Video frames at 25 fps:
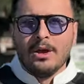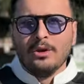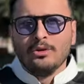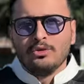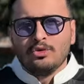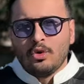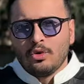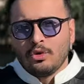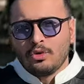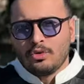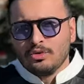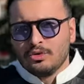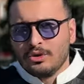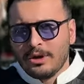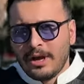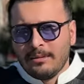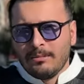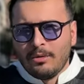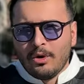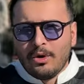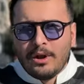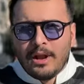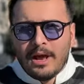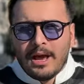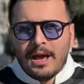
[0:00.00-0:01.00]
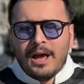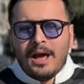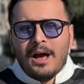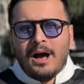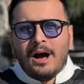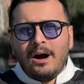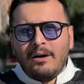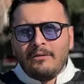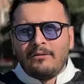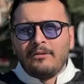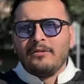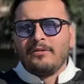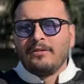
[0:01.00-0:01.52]
Çok güzel böyle
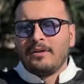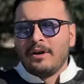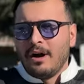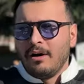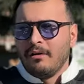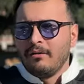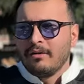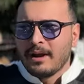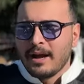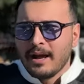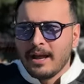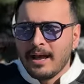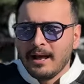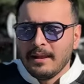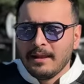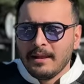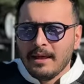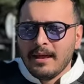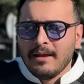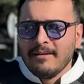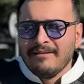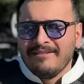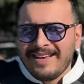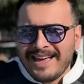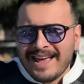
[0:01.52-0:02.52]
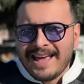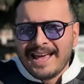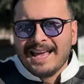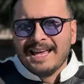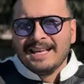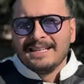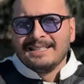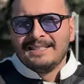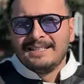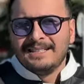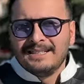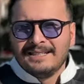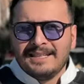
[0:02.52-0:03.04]
hafif kavrayan ve
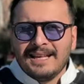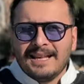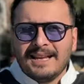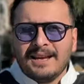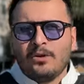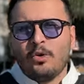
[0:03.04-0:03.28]
sizleri